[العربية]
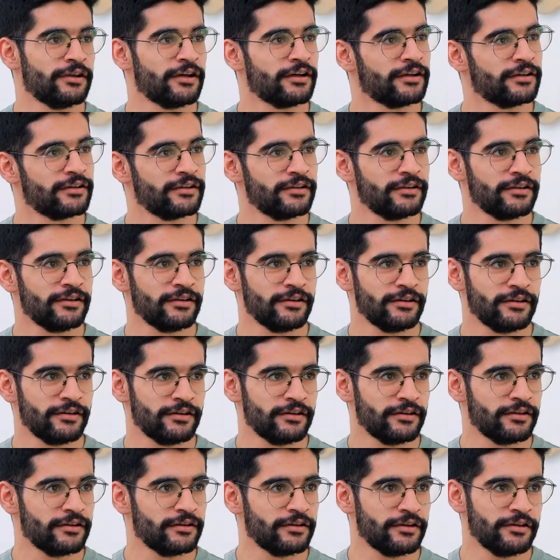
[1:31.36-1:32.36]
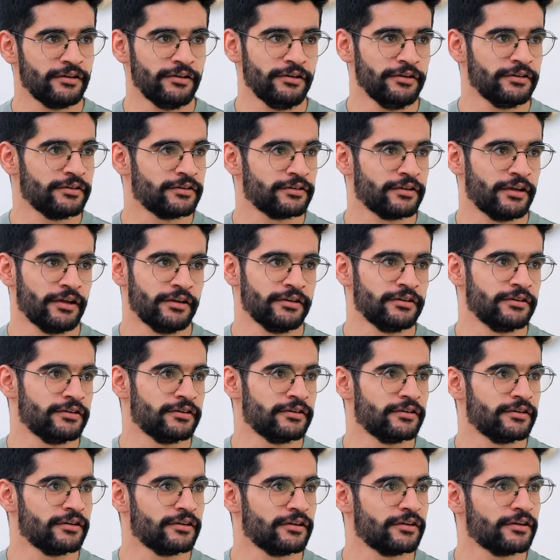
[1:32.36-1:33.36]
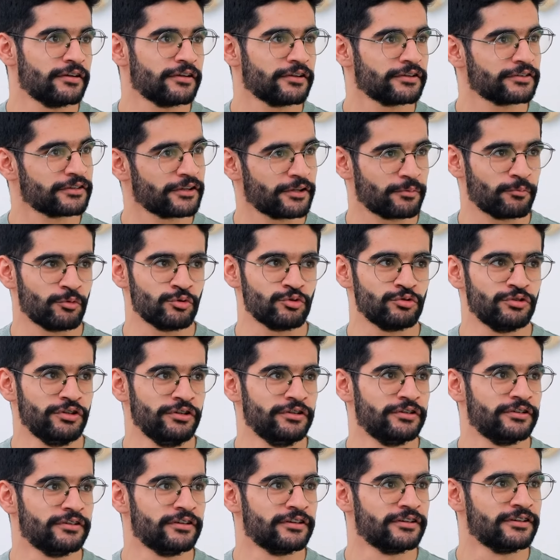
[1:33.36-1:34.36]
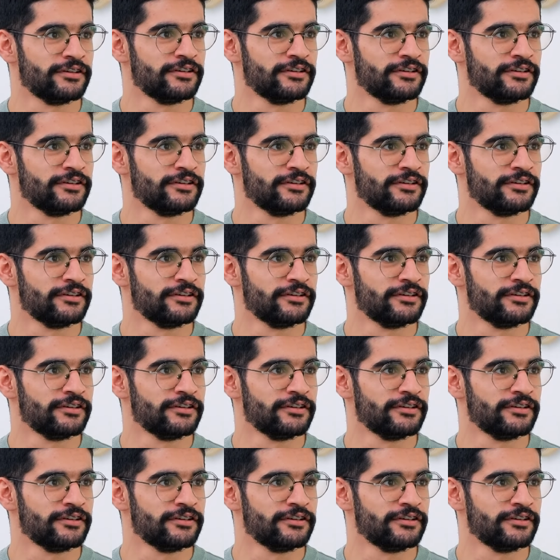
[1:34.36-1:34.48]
لله للحين يعني الطير موجود عندنا